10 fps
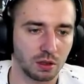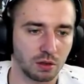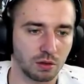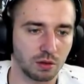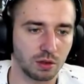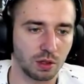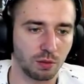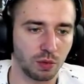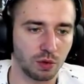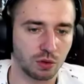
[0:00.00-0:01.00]
То есть там
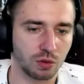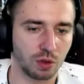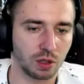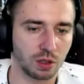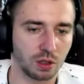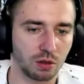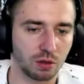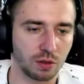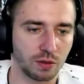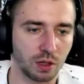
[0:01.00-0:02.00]
плюс столько-то
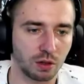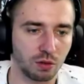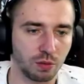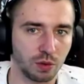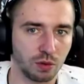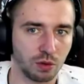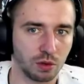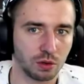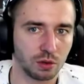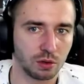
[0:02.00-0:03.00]
героев. Так, Купидон.